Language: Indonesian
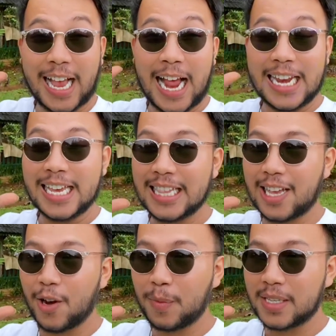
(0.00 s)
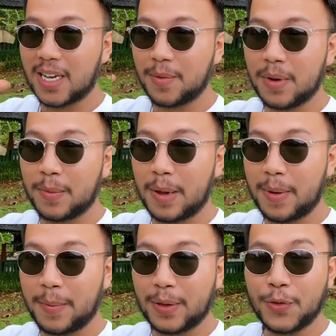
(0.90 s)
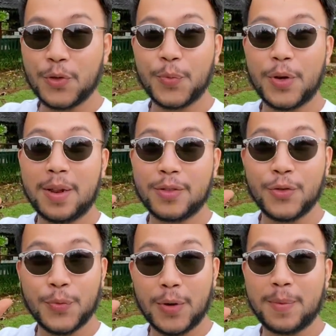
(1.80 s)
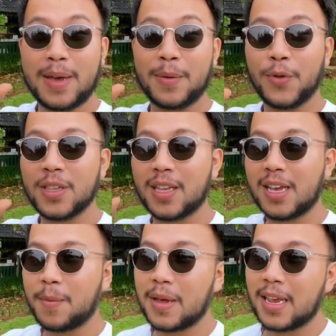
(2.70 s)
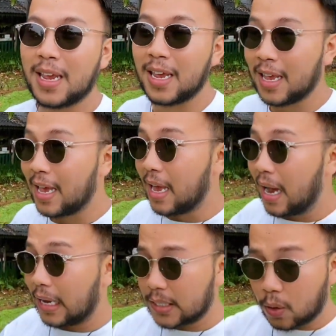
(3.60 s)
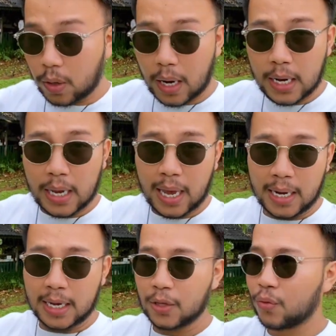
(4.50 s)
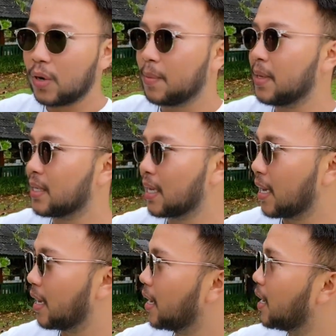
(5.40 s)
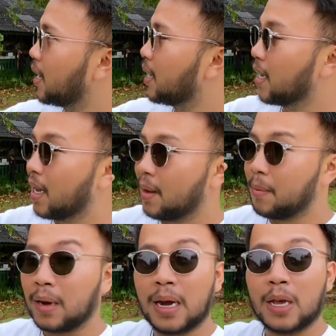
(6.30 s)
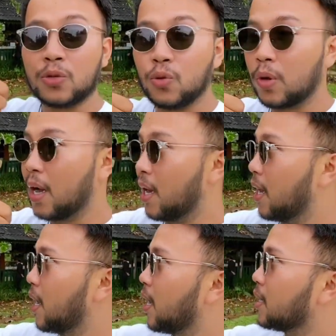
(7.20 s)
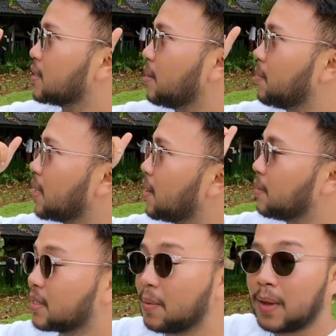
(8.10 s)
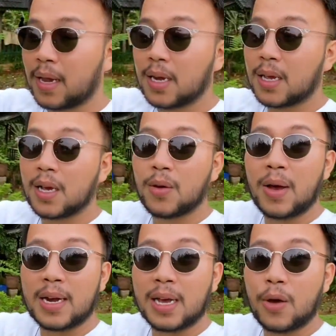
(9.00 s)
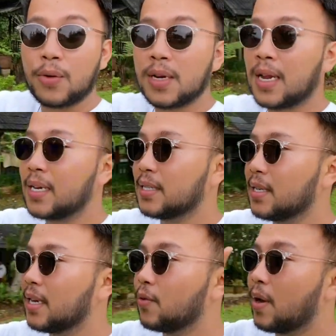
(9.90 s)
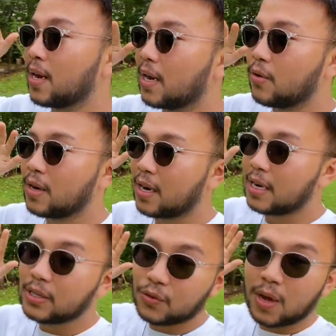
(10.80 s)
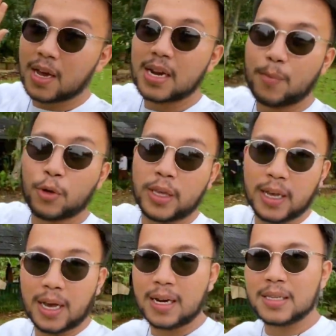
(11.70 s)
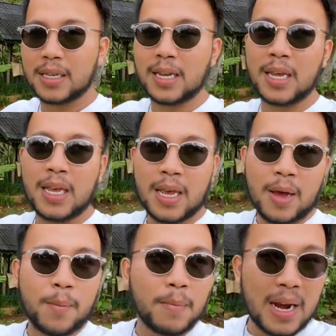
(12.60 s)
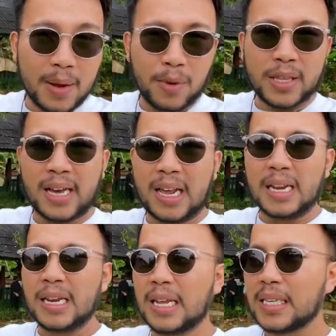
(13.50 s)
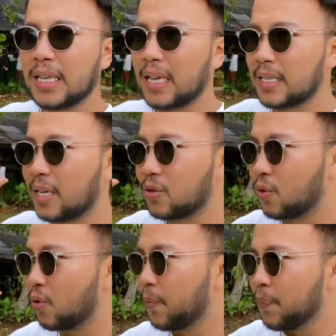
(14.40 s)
kalian kalau misalkan minimal payment 75 ribu yang tadi kabari kasih tahu ke kalian itu udah bisa berenang juga selain berenang bisa main ke wahana kaulinan di sini di wahana kaulinan ini juga ada motekar jadi balai motekar ini salah satu